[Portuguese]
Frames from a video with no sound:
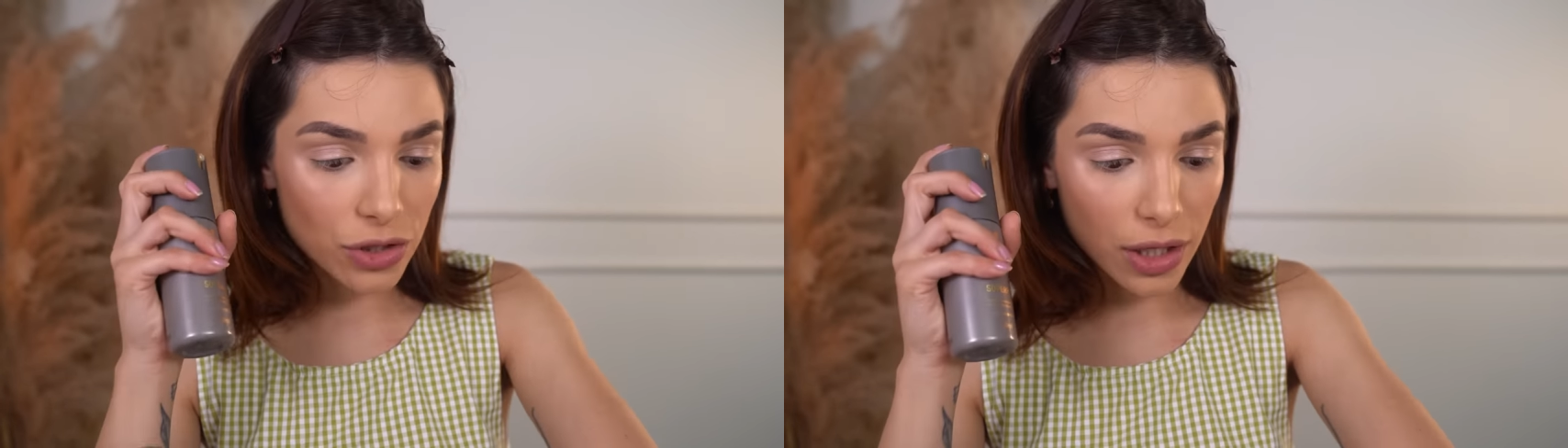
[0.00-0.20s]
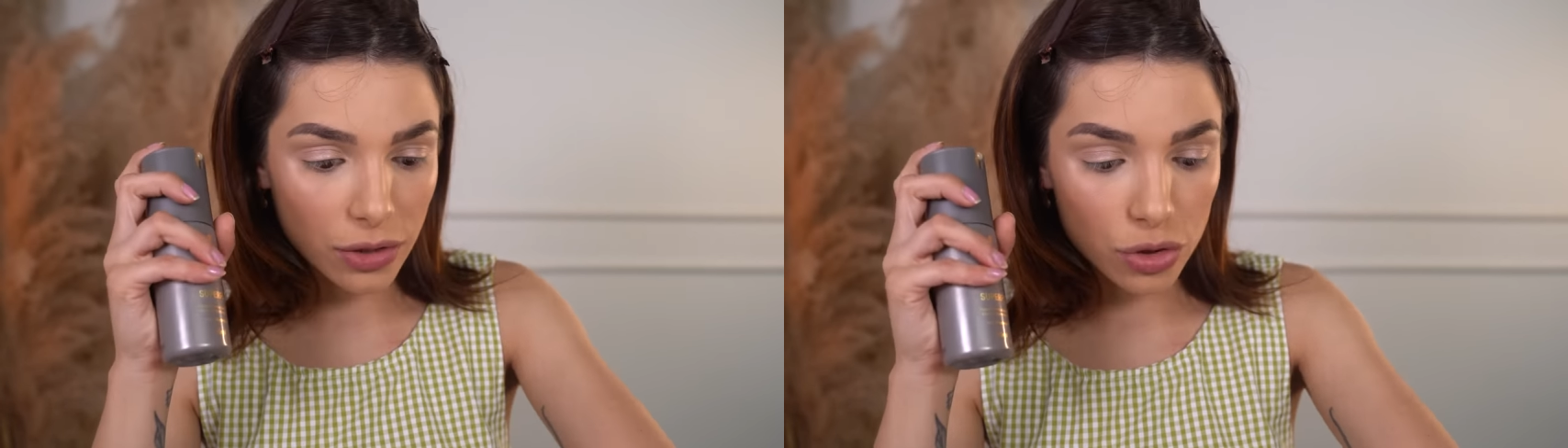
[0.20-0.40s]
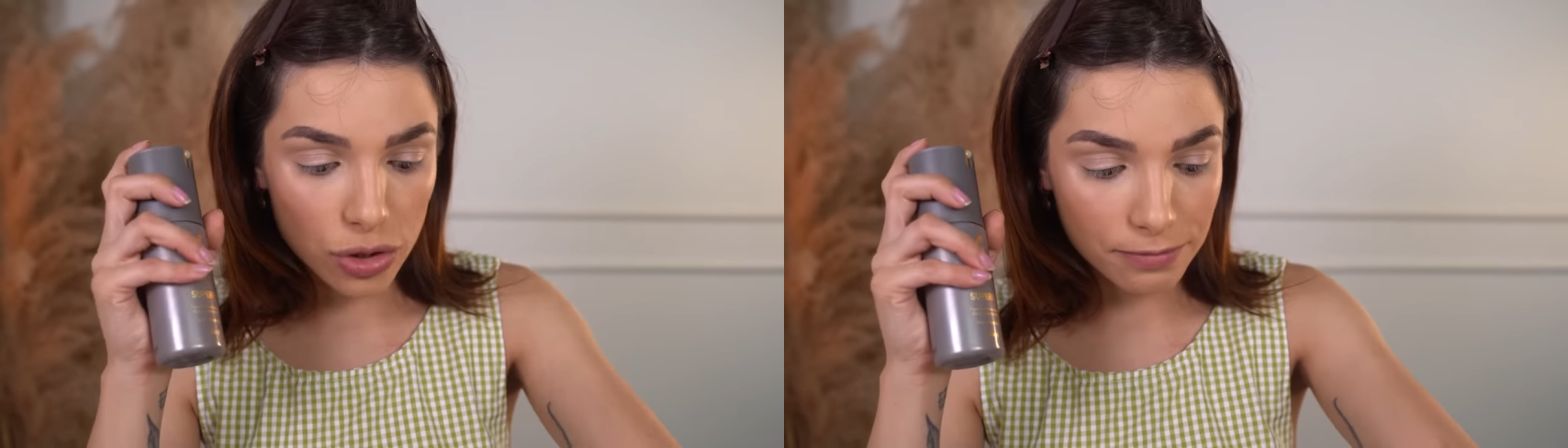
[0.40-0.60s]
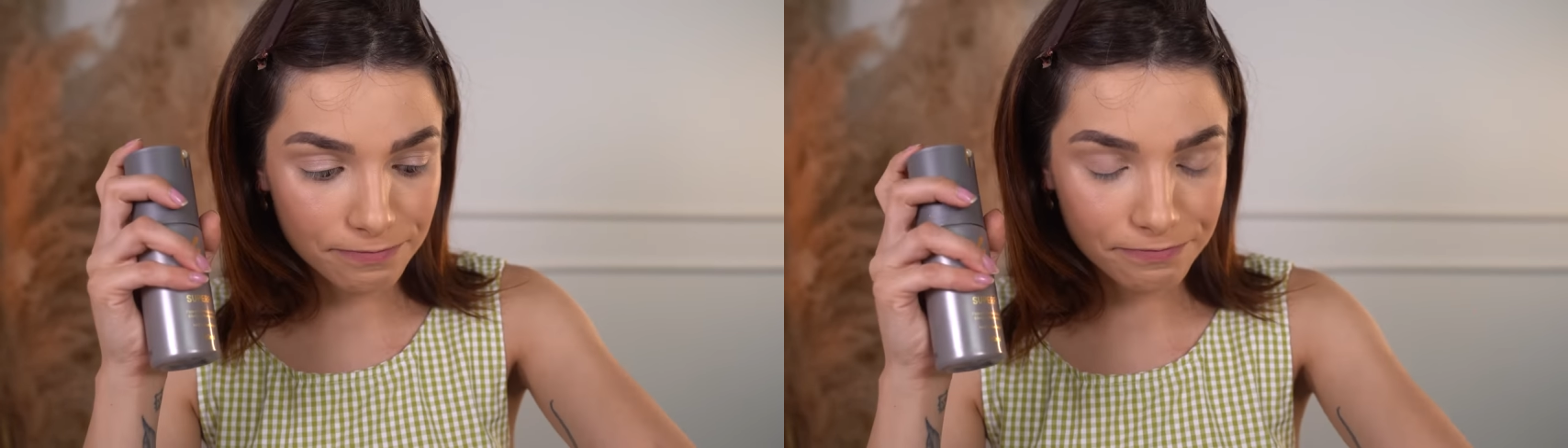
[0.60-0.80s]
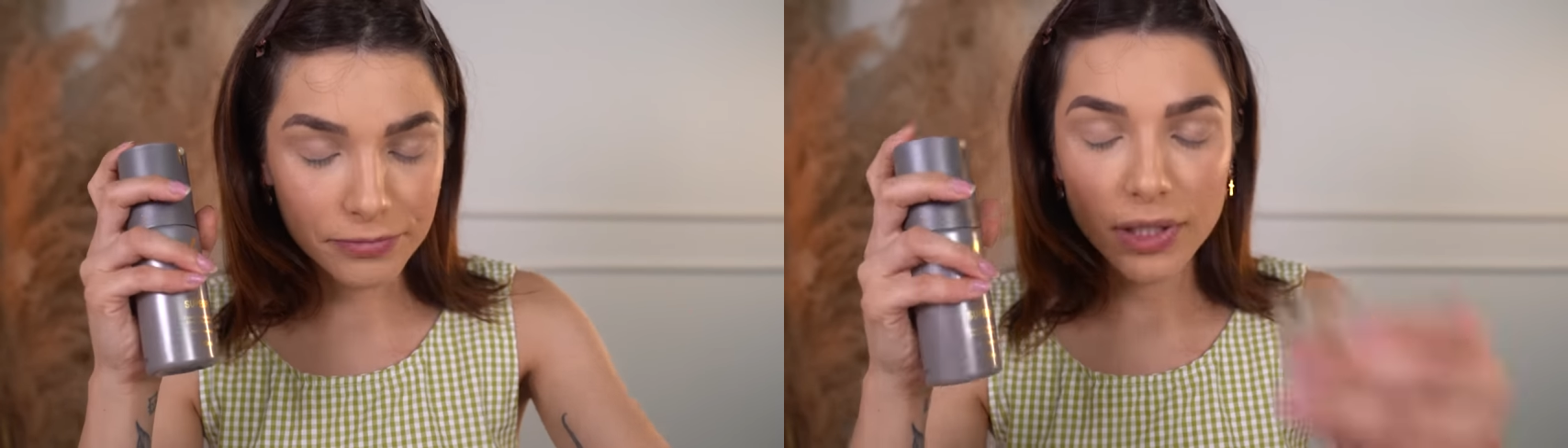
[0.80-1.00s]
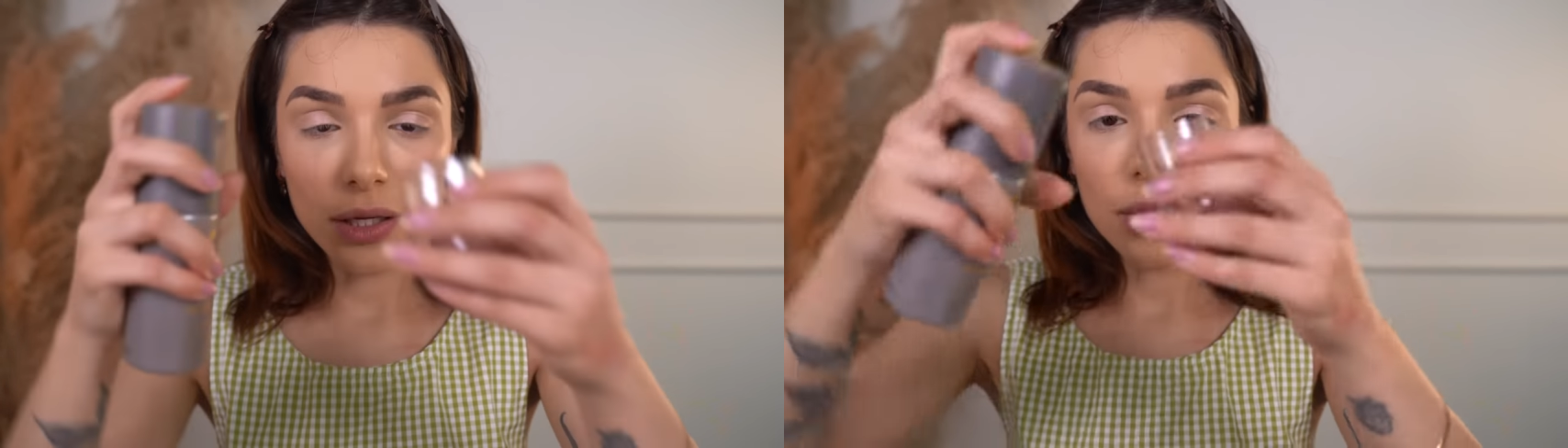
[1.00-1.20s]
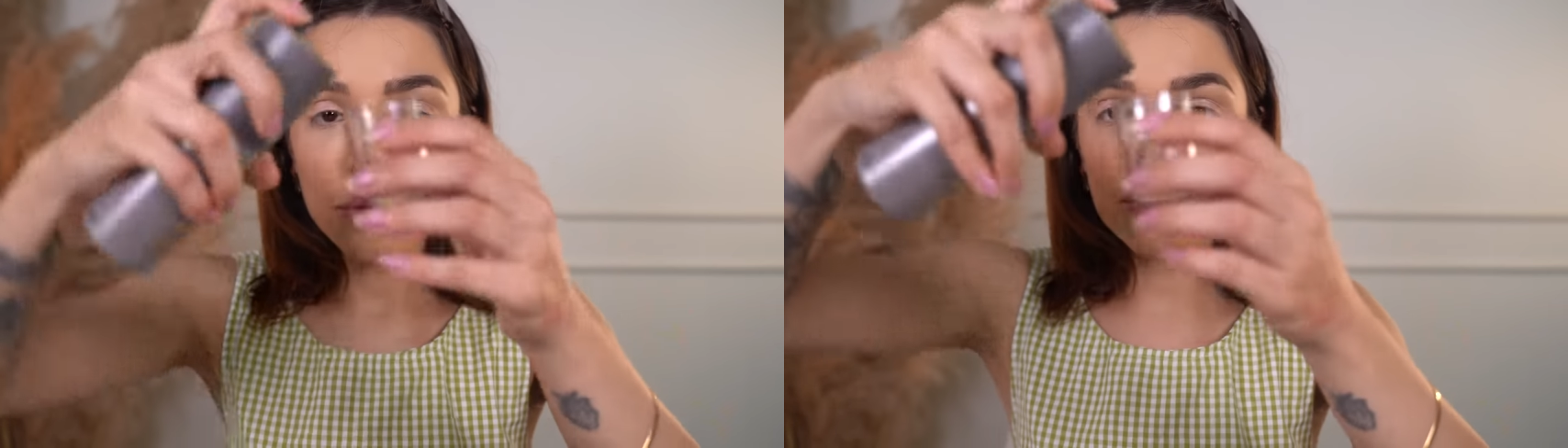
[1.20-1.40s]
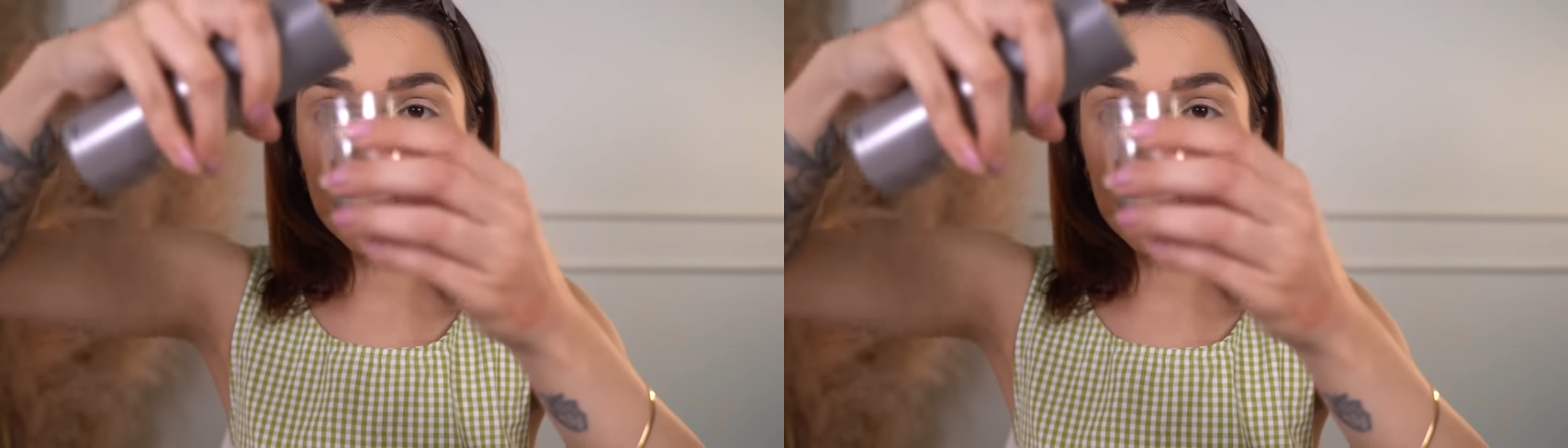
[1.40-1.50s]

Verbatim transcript: gente, o